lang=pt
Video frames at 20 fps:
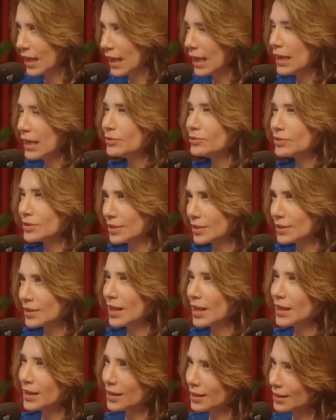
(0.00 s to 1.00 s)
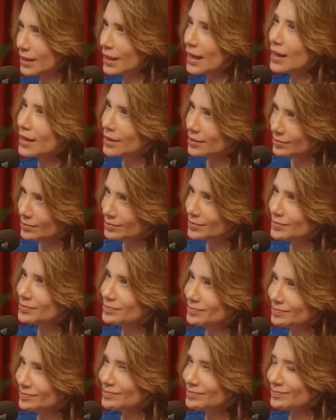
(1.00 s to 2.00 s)
REM, você tem que estar... Tá idealmente tá... ali
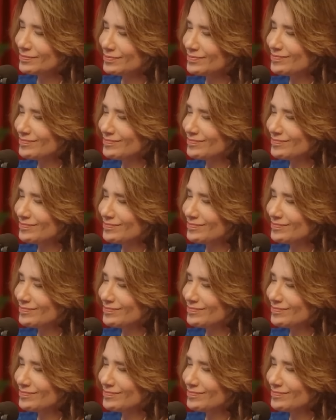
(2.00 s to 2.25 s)
por volta